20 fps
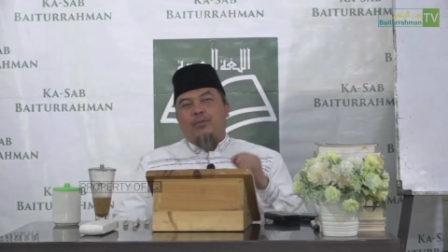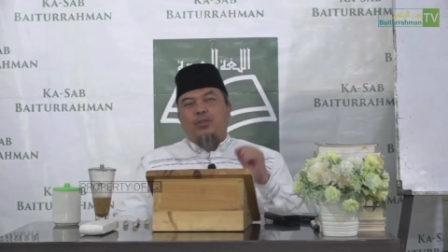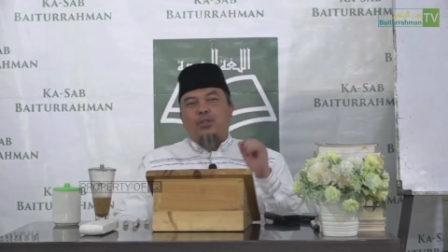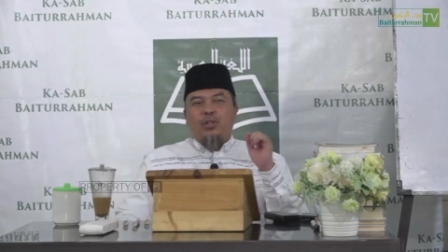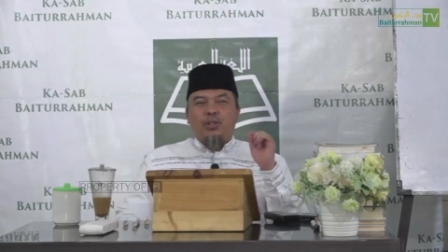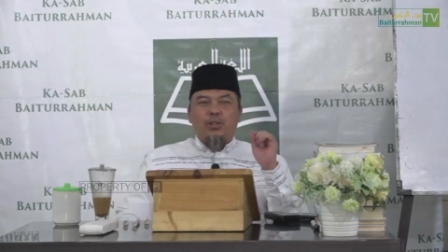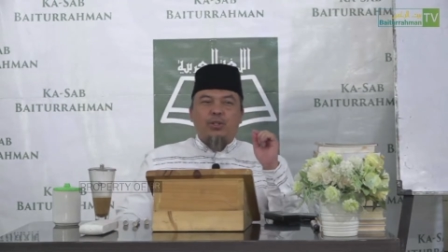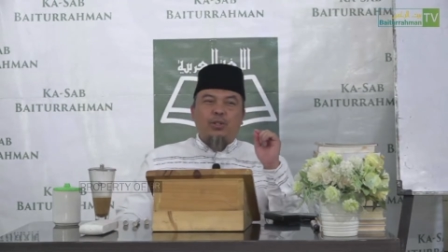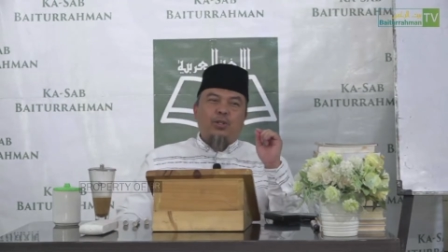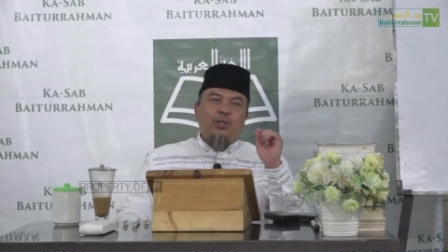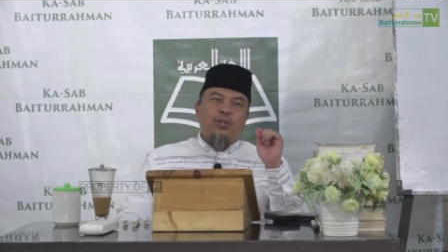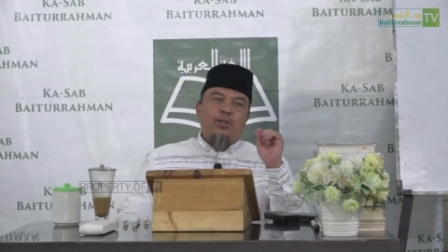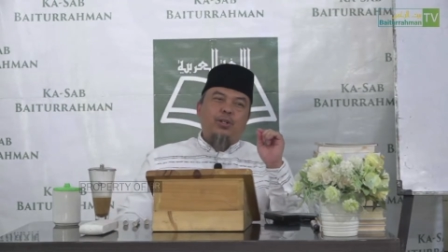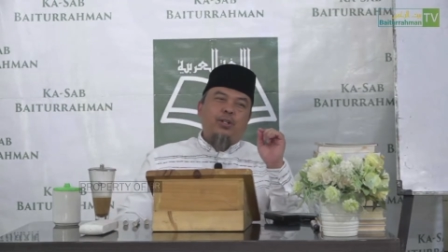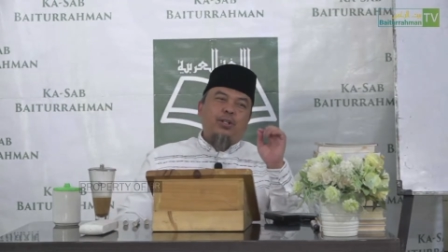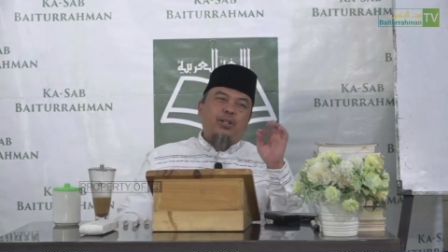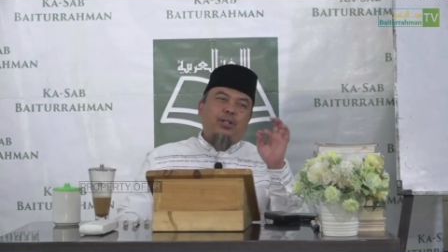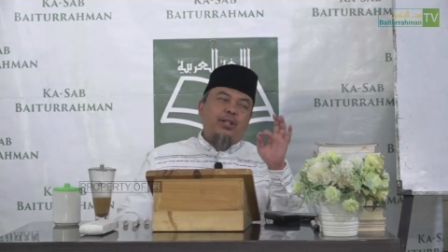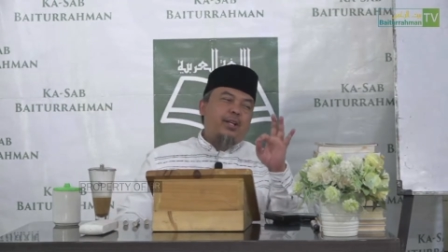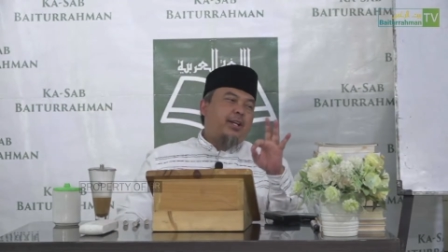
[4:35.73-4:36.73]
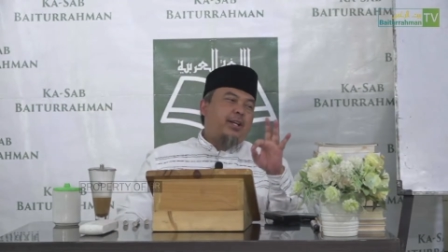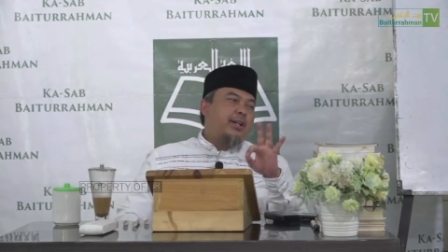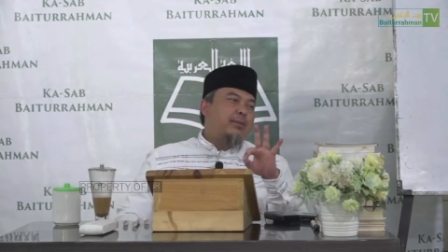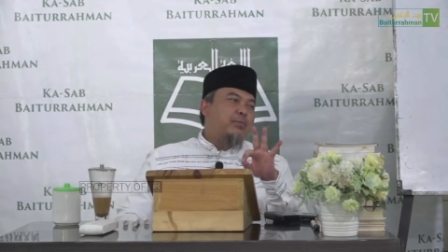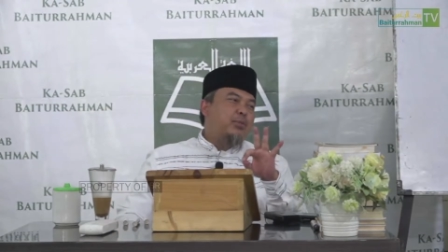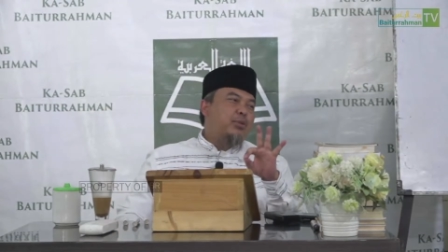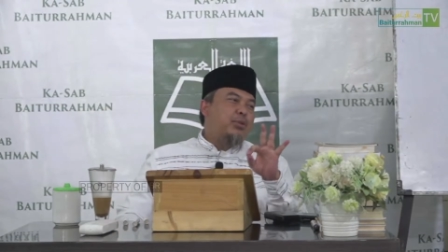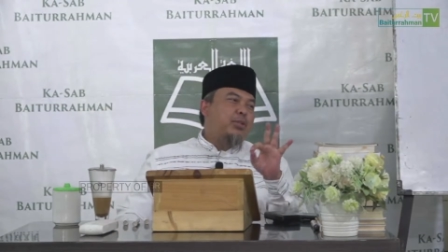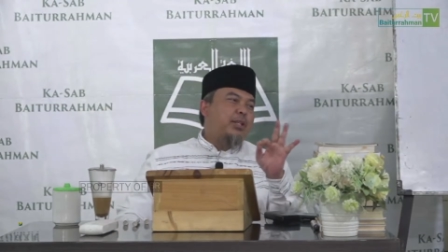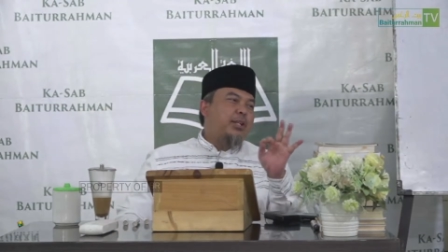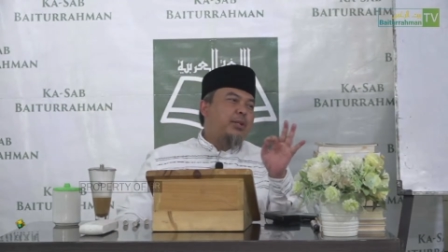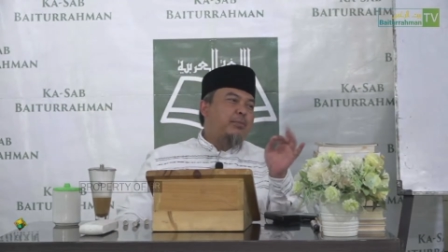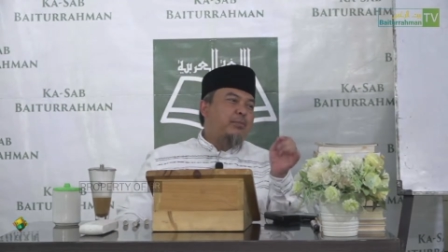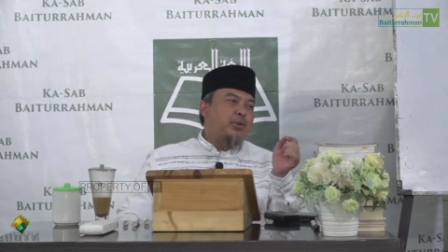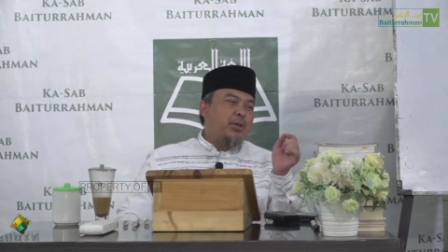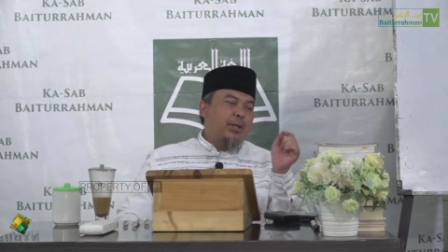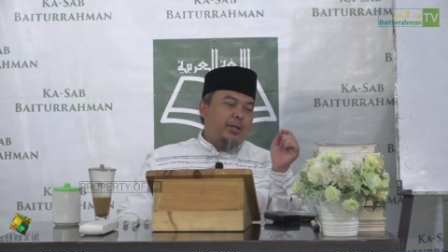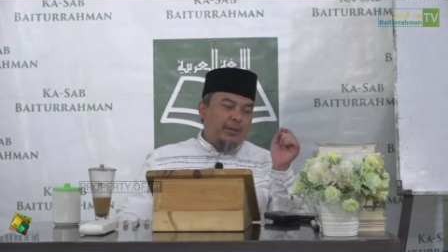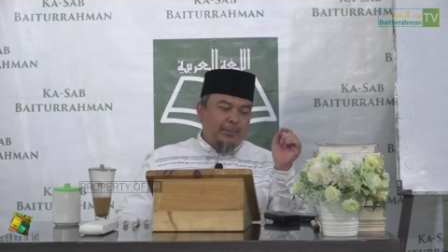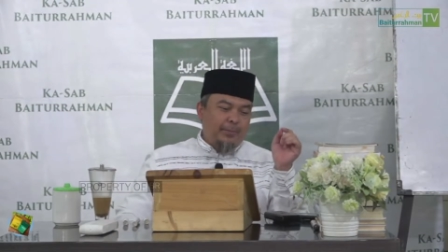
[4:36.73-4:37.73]
Contoh, tadi kan
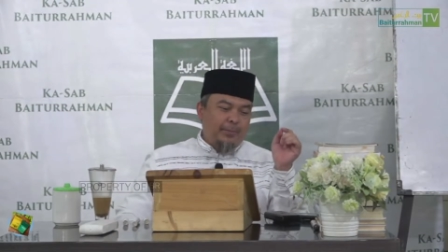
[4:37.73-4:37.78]
muslimun.